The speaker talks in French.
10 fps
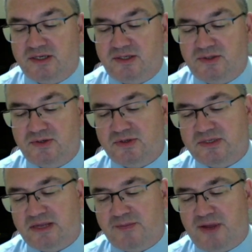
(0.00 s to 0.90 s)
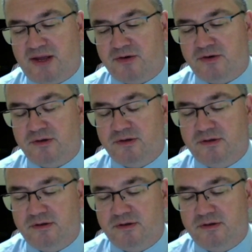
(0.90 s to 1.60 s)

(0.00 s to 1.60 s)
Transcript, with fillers: sur cette parole.